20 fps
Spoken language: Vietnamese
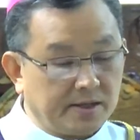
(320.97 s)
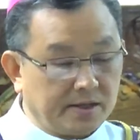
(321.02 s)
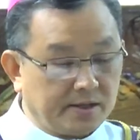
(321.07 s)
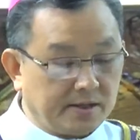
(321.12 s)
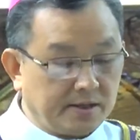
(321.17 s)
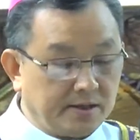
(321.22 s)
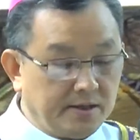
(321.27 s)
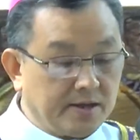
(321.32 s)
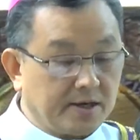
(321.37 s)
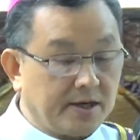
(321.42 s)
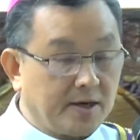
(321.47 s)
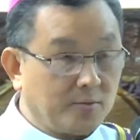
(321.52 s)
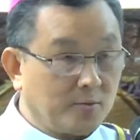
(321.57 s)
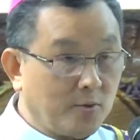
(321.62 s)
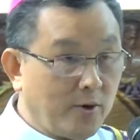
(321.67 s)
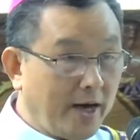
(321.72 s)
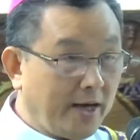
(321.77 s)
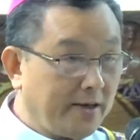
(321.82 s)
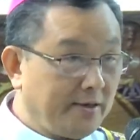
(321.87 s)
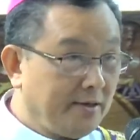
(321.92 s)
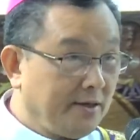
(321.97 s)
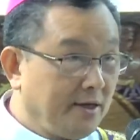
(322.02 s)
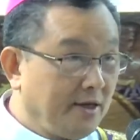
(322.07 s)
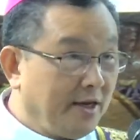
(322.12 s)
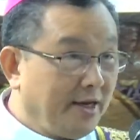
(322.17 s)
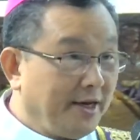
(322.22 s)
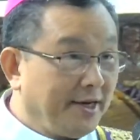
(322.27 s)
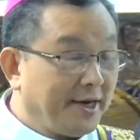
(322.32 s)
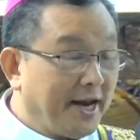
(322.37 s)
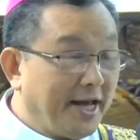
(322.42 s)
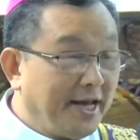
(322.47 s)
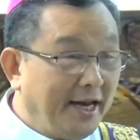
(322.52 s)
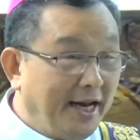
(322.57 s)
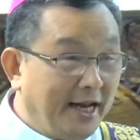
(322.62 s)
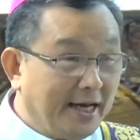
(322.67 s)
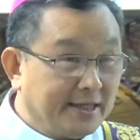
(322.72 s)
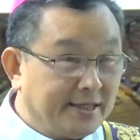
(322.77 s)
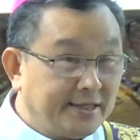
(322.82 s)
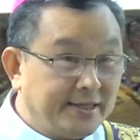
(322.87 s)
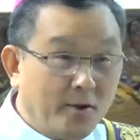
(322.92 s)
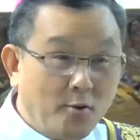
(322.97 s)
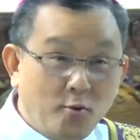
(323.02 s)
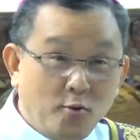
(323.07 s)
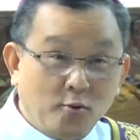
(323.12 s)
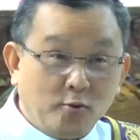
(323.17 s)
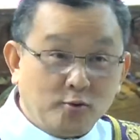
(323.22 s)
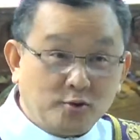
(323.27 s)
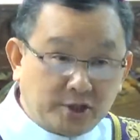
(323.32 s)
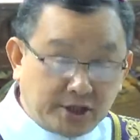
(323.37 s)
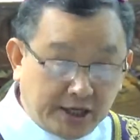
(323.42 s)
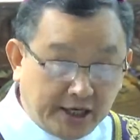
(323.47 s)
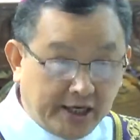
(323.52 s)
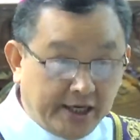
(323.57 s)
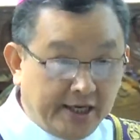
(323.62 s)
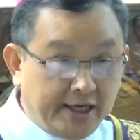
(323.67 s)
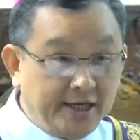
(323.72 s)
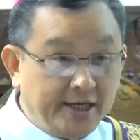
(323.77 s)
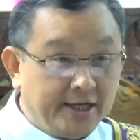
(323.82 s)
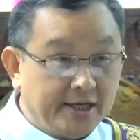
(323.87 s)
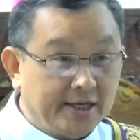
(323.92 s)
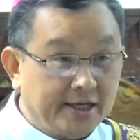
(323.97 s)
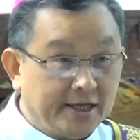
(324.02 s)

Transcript: Thưa cộng đoàn, đấy là dấu chỉ